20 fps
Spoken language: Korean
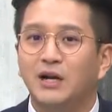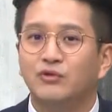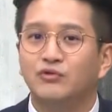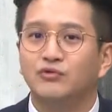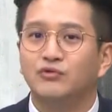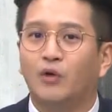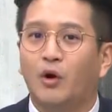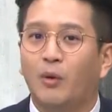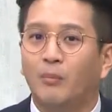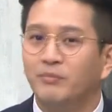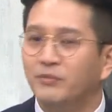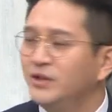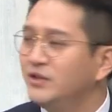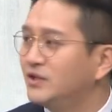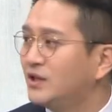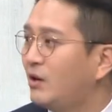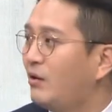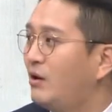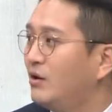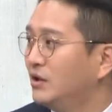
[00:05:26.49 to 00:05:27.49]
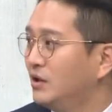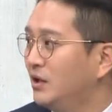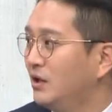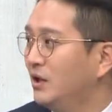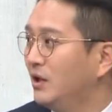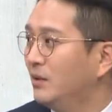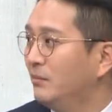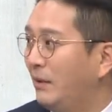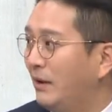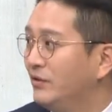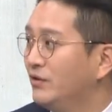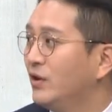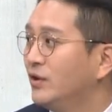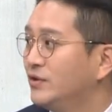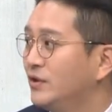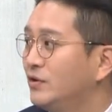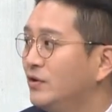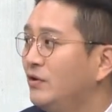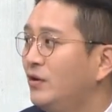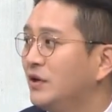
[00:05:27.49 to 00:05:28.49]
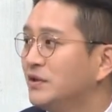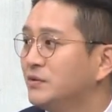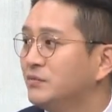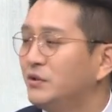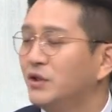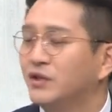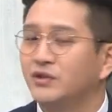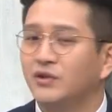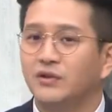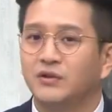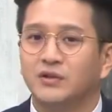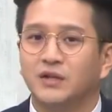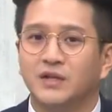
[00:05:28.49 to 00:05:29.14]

할 수 없는 상황을 만들었었던것 같습니다. 저는